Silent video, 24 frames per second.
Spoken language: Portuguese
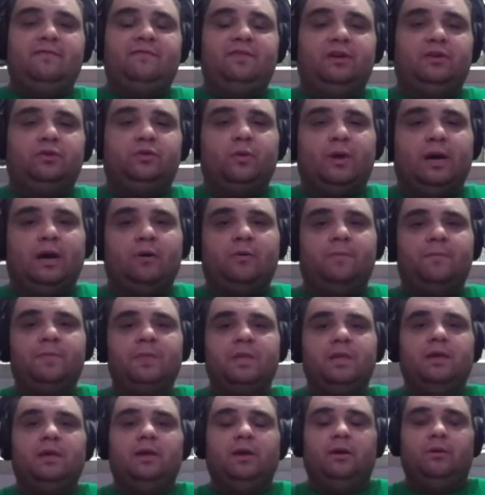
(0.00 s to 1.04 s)
é virtual,
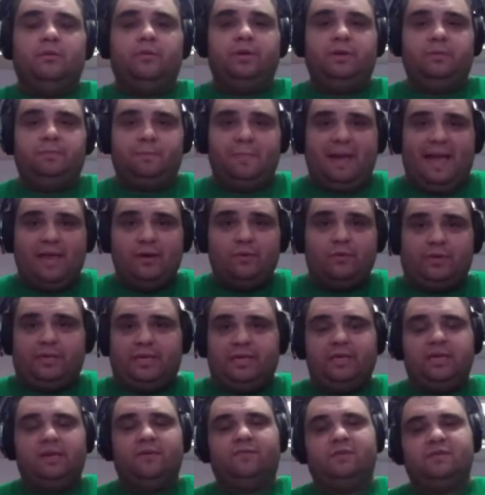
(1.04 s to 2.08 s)
é o Império
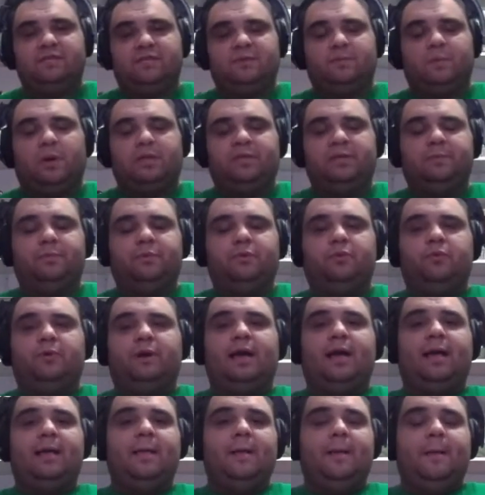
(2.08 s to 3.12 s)
Geek, vocês podem
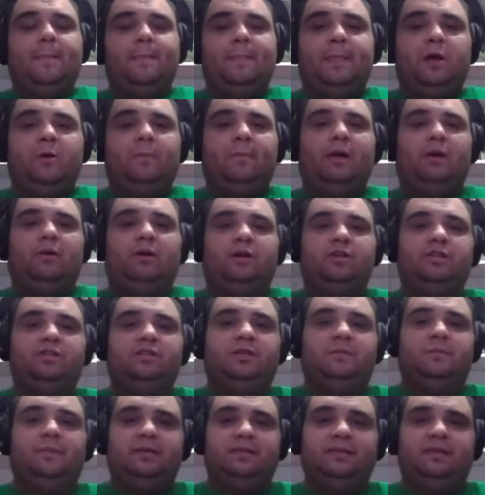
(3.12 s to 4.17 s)
procurar. É uma loja que
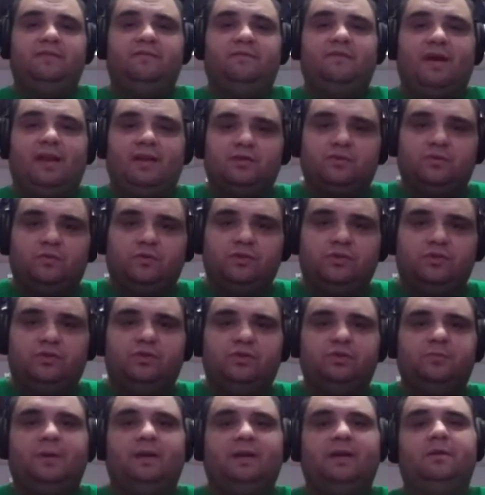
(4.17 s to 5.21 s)
também tem várias
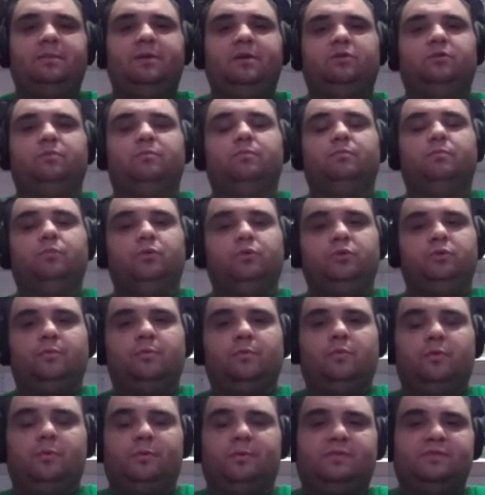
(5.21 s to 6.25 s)
condições de pagamento muito
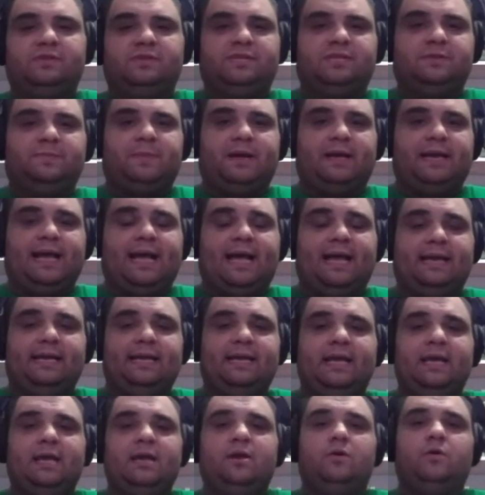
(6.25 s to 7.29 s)
boa para vocês
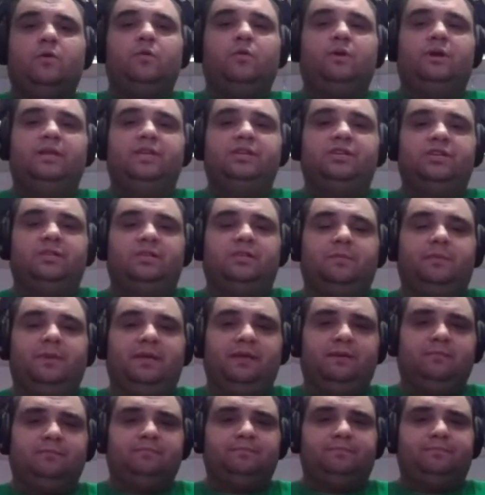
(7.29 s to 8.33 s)
pagarem. O Christian
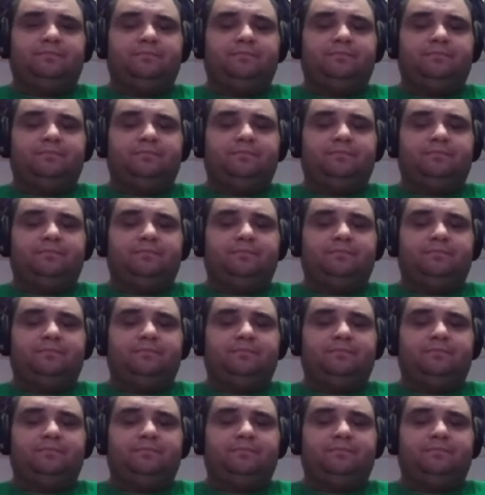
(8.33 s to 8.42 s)
também